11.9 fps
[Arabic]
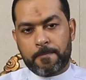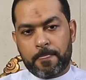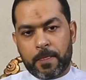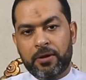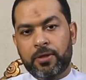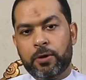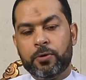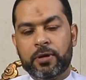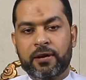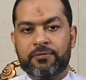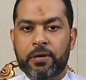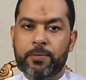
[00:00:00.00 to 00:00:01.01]
أيضا
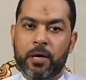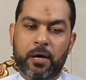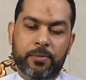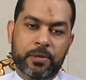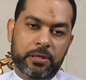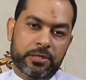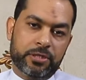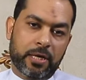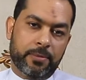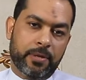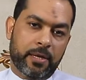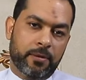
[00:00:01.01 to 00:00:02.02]
هنا في مقام
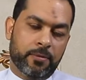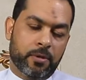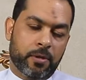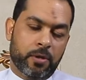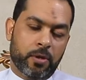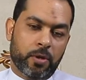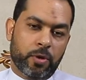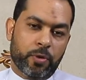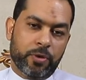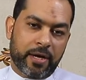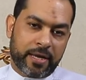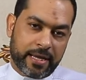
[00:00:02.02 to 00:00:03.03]
الإجابة
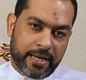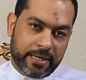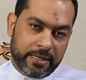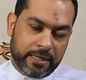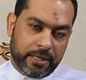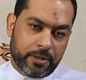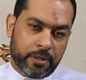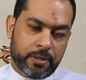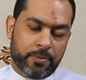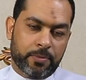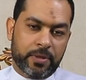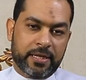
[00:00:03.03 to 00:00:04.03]
هناك العديد
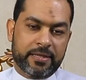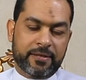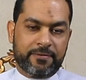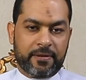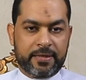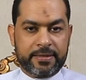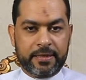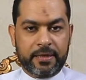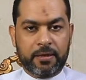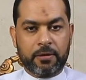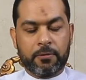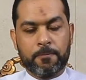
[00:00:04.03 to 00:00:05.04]
من
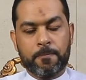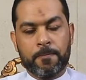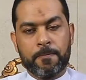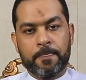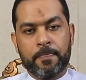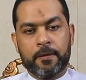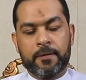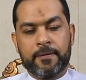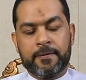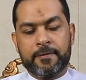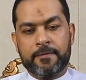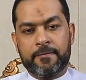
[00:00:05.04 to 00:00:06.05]
التفاسير
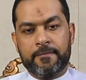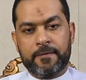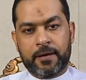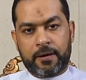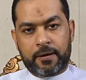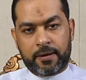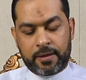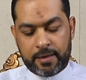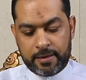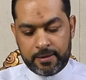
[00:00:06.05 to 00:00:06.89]
في هذا